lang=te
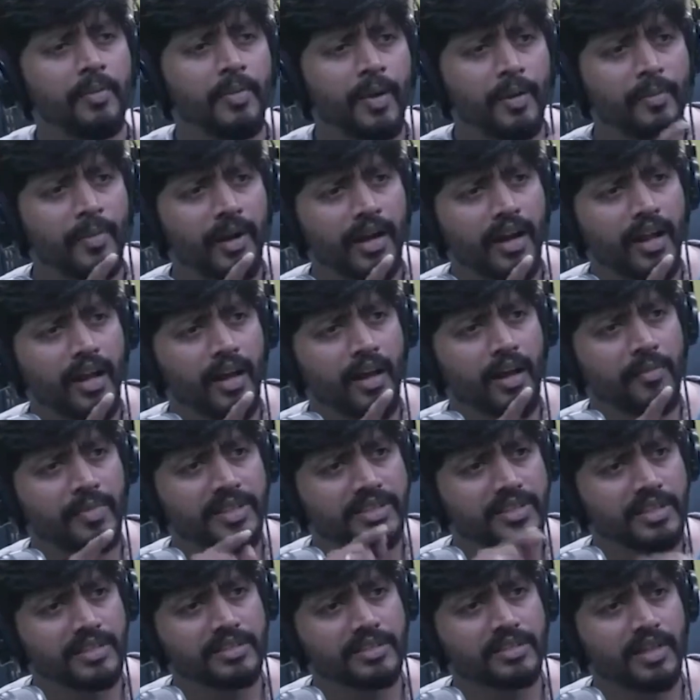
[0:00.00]
మీరు చెప్పినట్టు చేస్తే
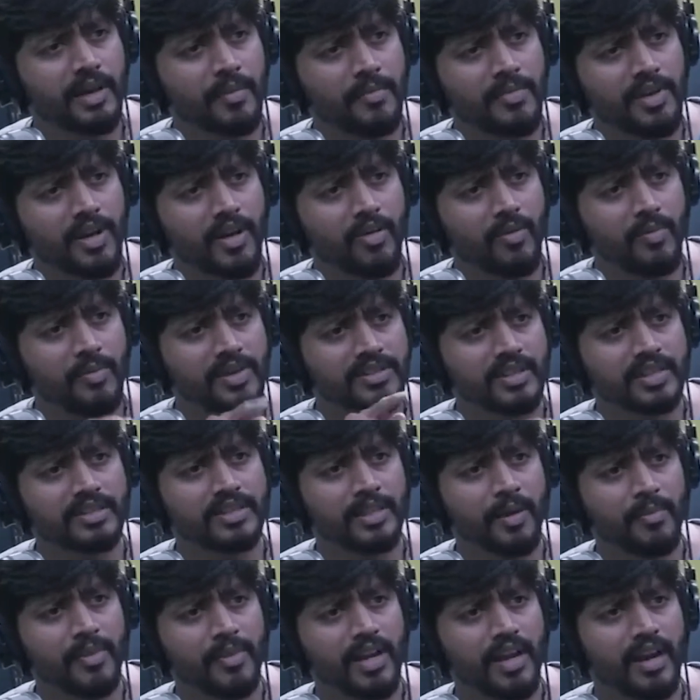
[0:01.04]
బిజినెస్ దెబ్బతింటుంది బిజినెస్
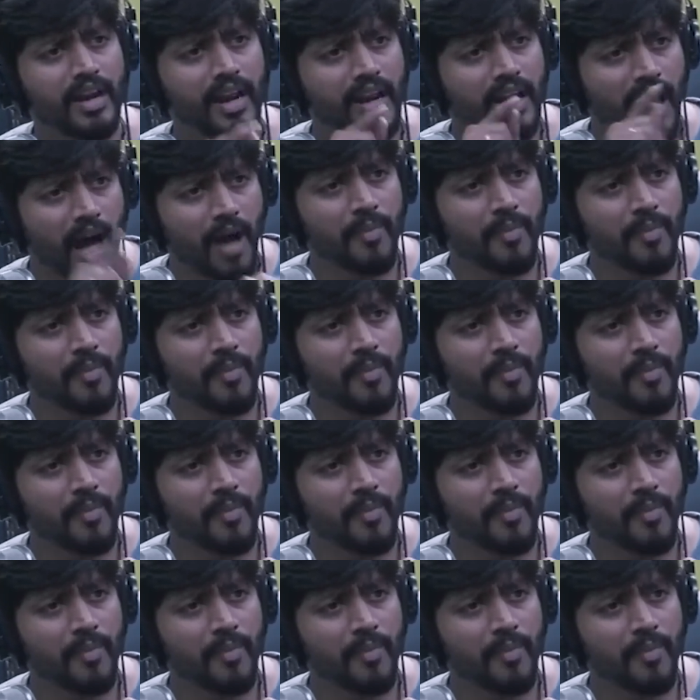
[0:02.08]
దెబ్బతింటే